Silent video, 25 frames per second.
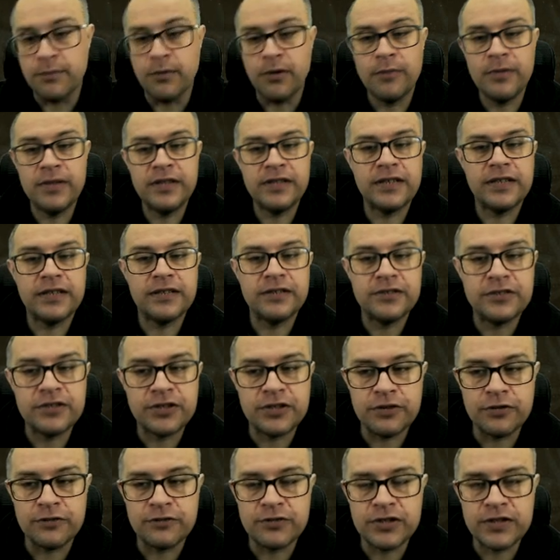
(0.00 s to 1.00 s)
Moment, kiedy
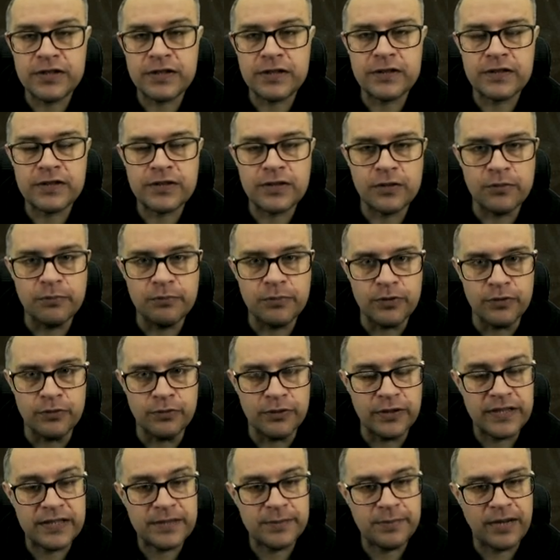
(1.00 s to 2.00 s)
się to wszystko
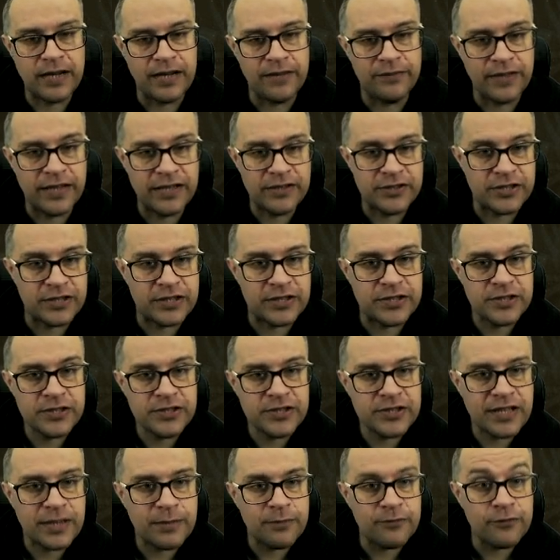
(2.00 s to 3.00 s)
skompiluje, sprawia, że
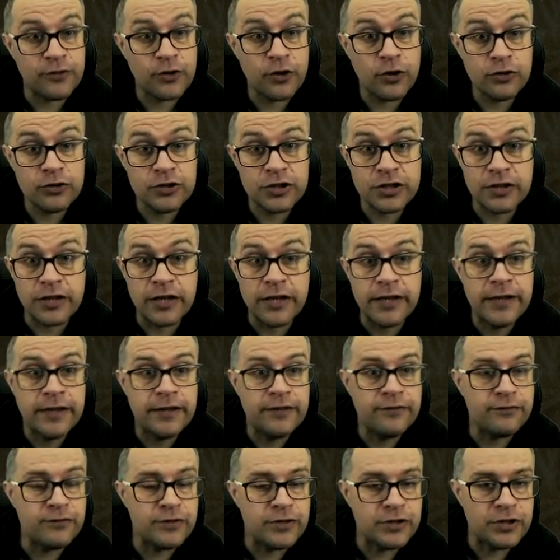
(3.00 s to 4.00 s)
gdzieś tam w kodzie
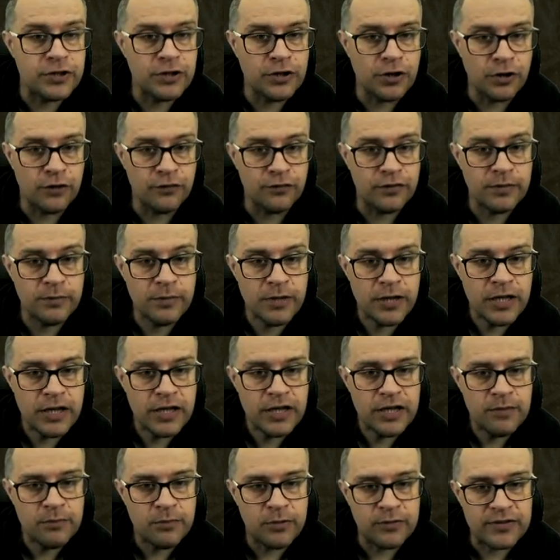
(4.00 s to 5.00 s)
wynikowym
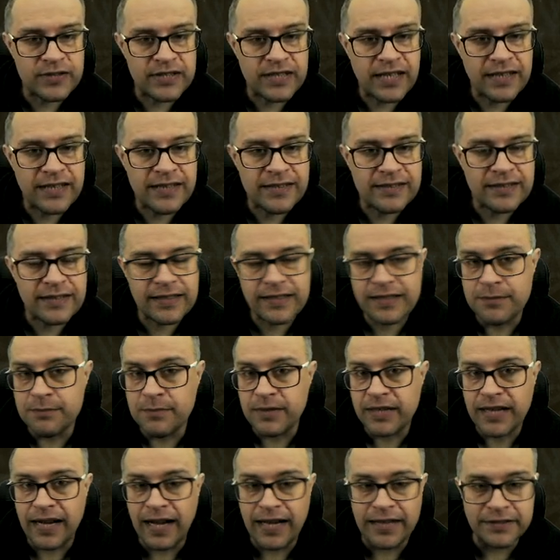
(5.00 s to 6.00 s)
powstaje taki
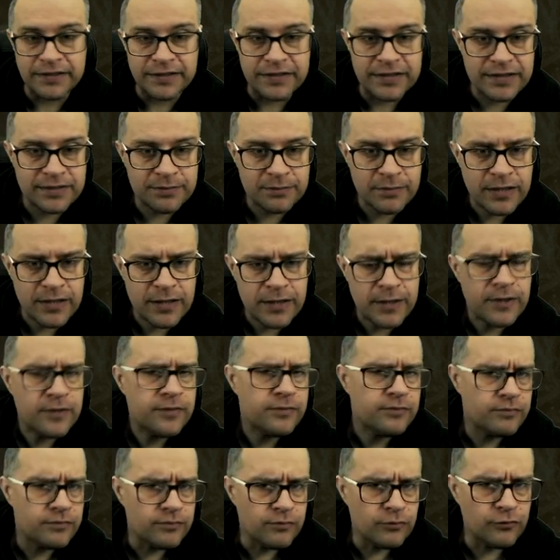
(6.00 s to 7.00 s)
mechanizm
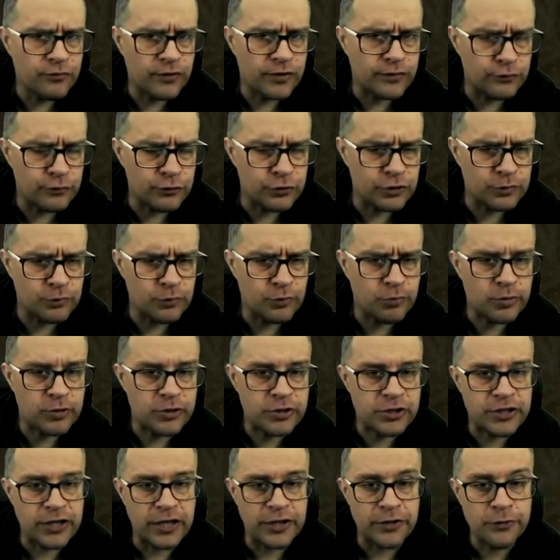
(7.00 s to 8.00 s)
mówię w dużym
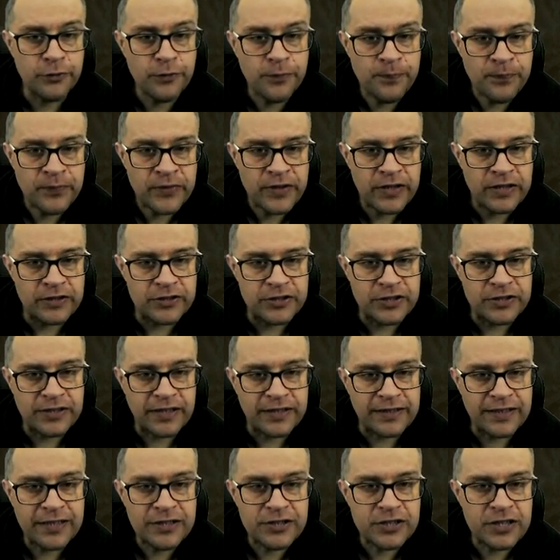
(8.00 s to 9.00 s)
uproszczeniu, gdzie
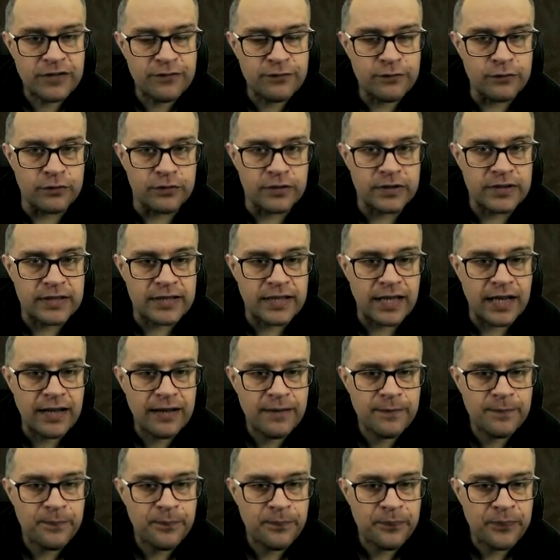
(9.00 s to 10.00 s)
ta nasza
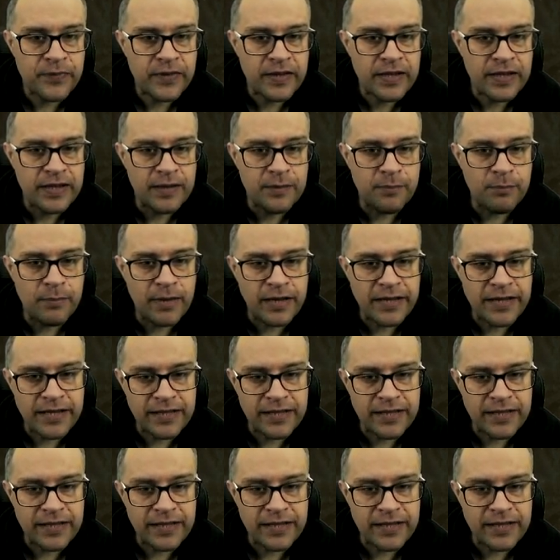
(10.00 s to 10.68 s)
funkcja ma